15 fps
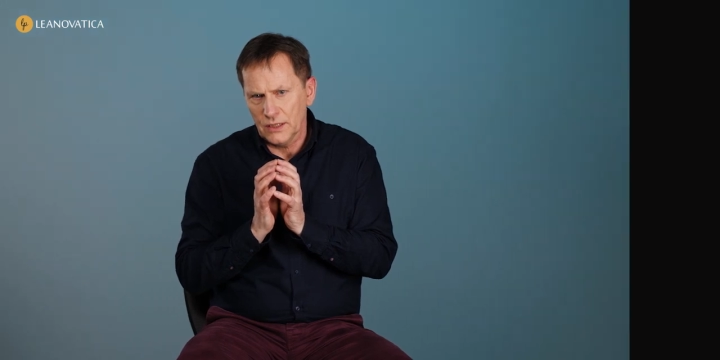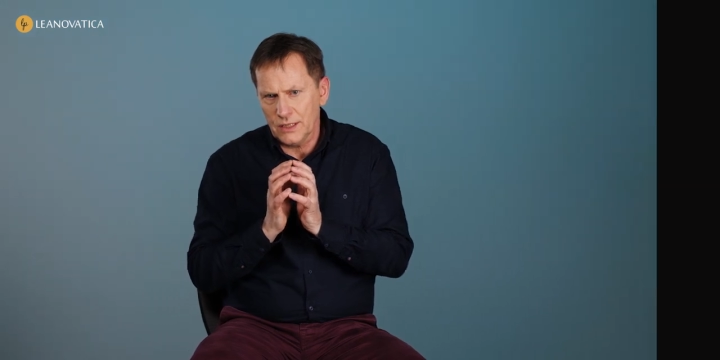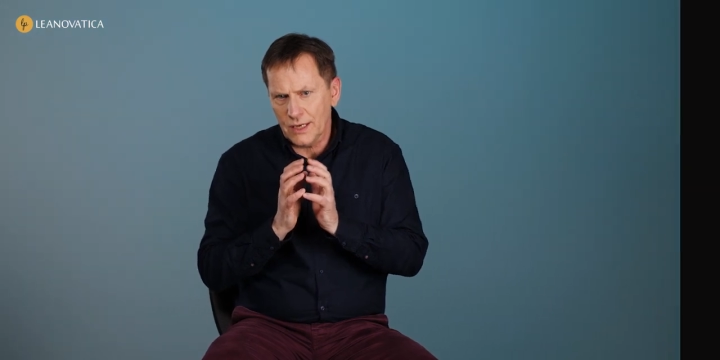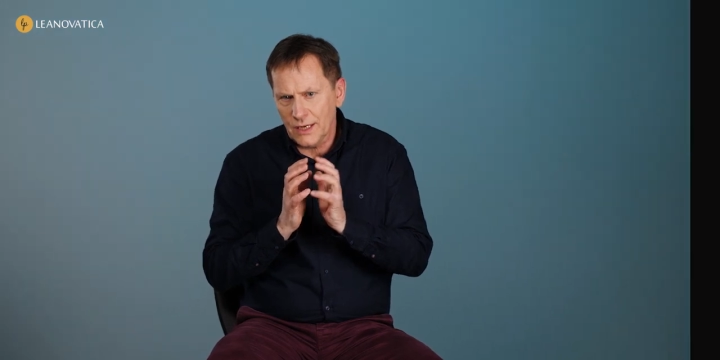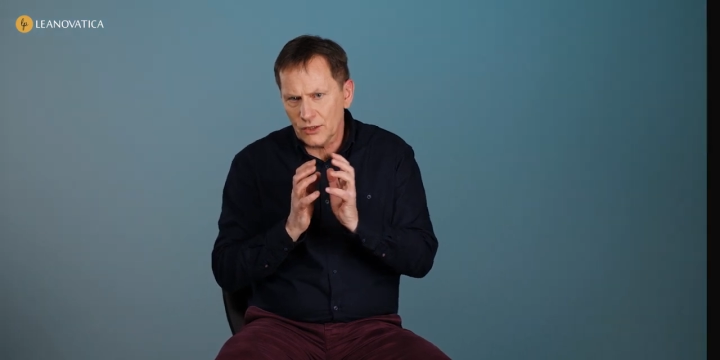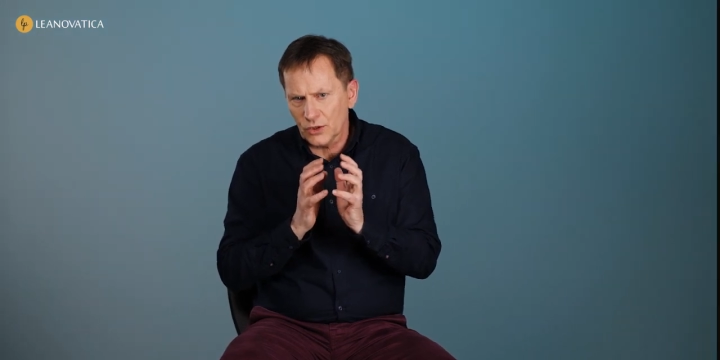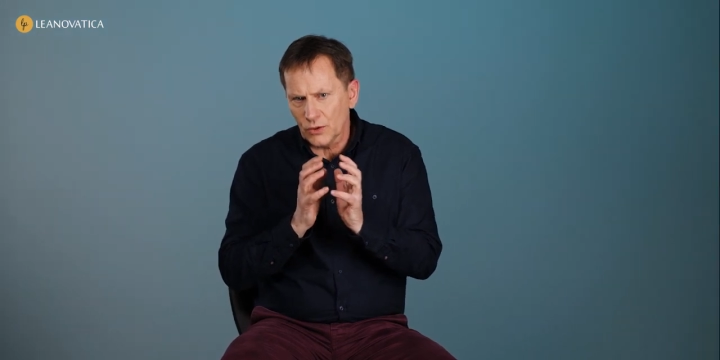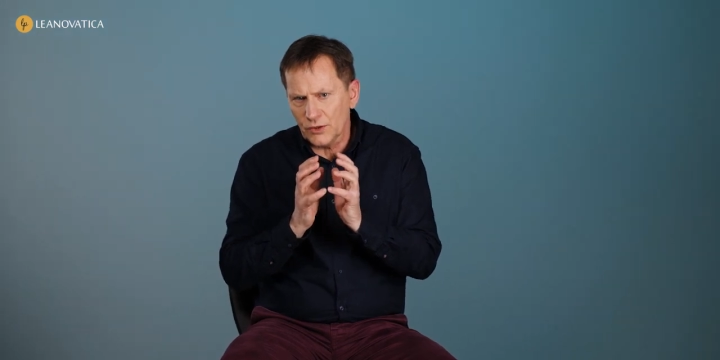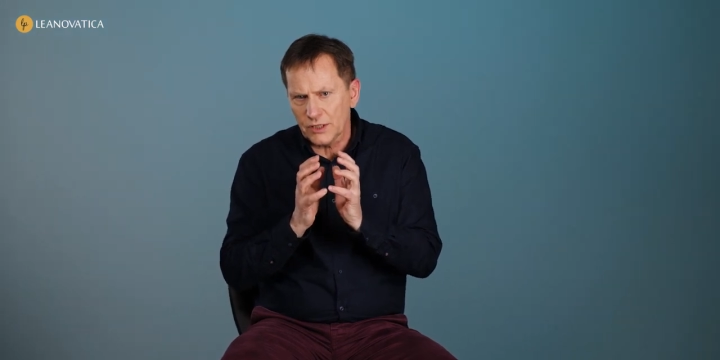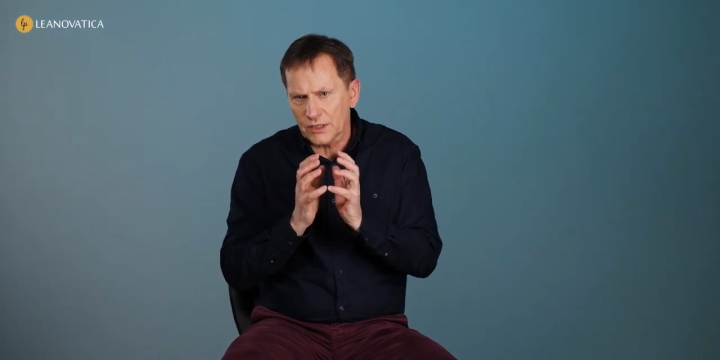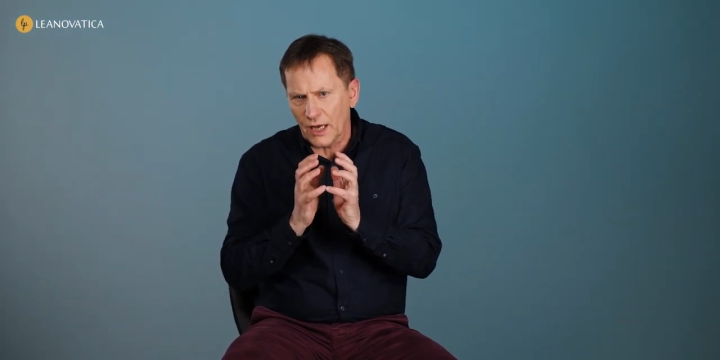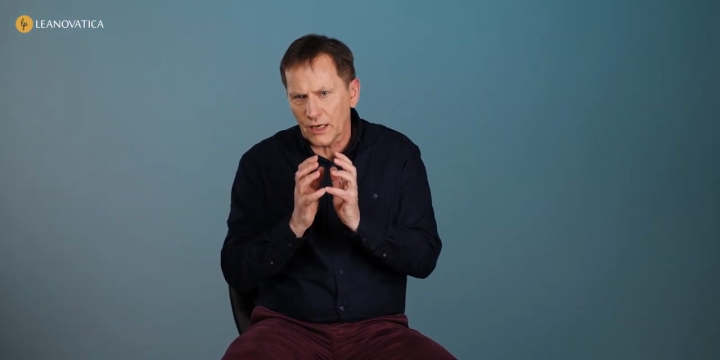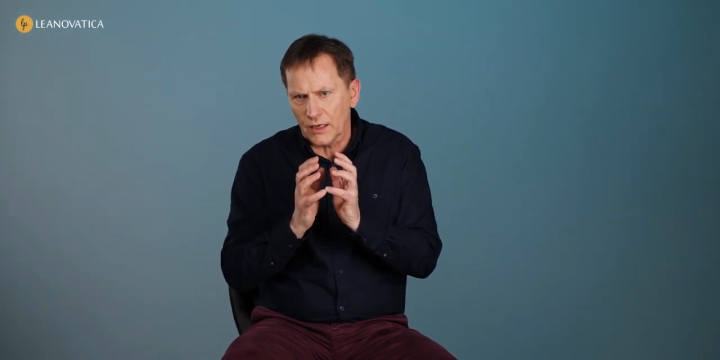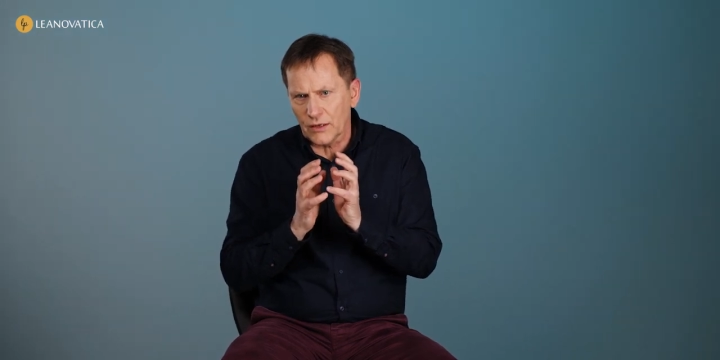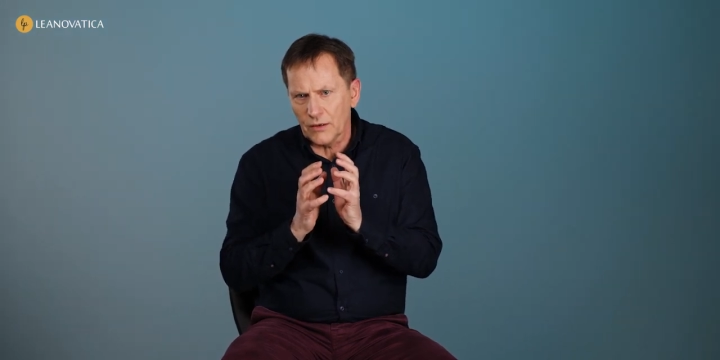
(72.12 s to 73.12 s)
nie chcą iść
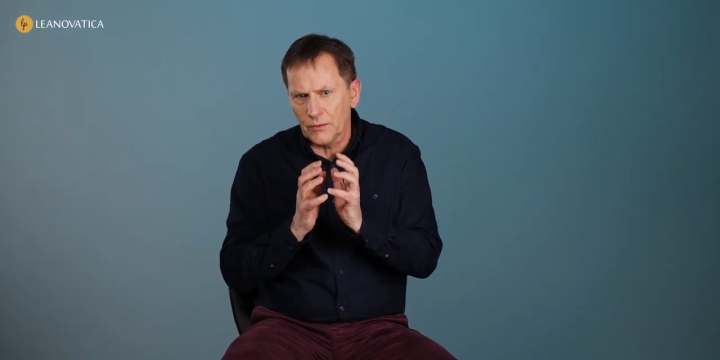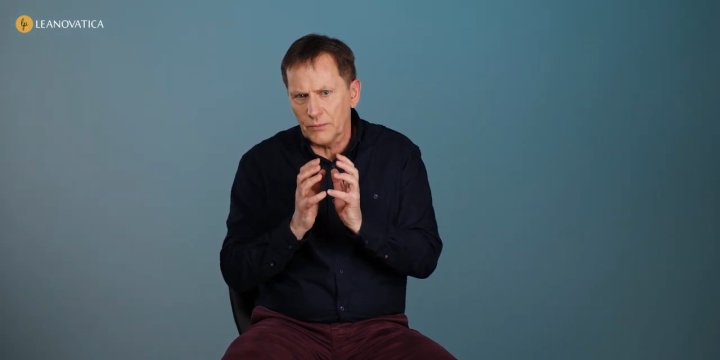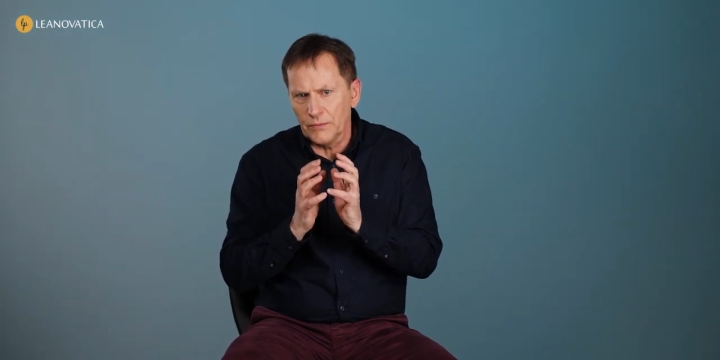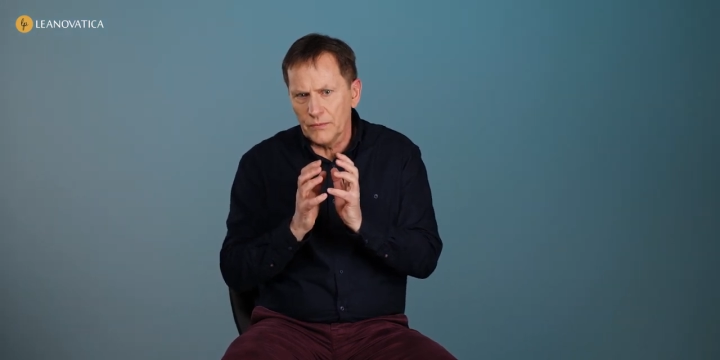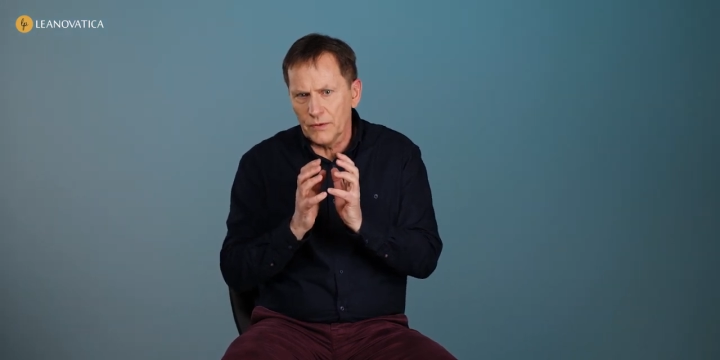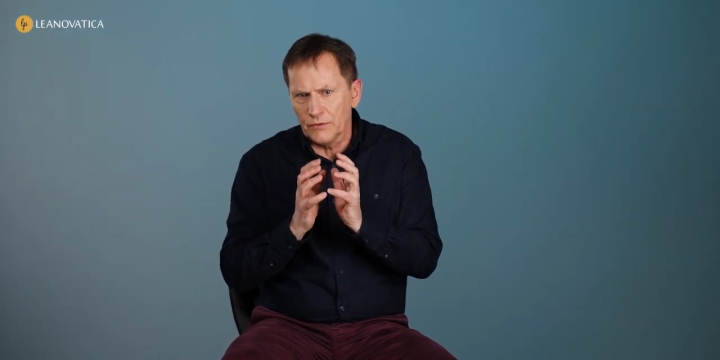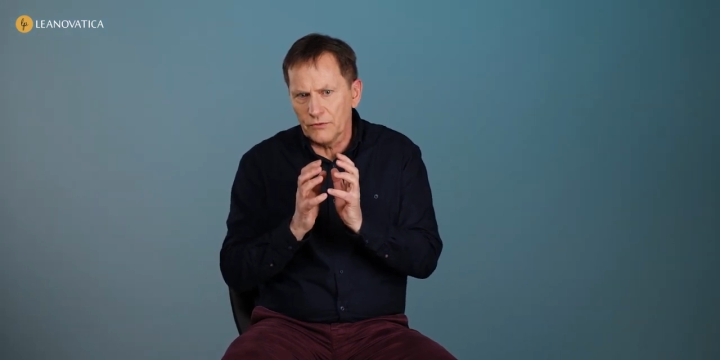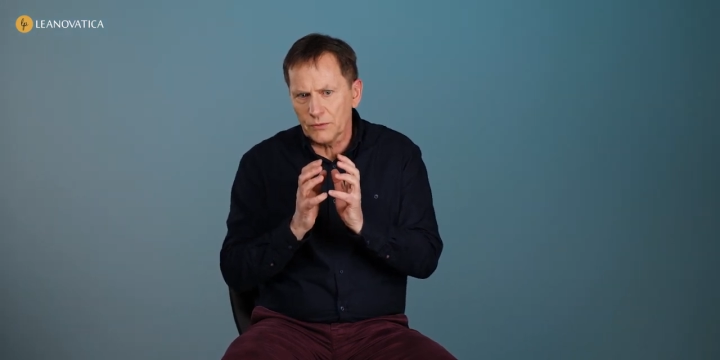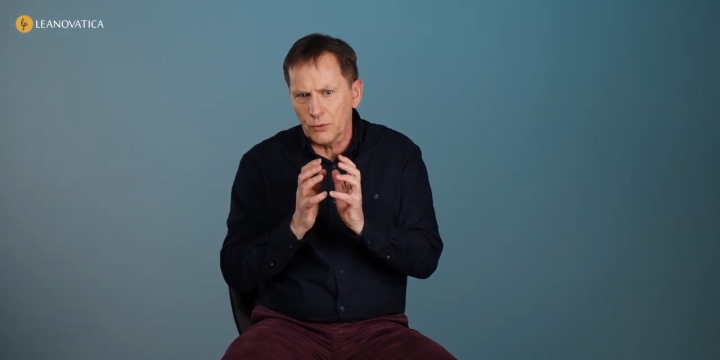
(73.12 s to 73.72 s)
tak w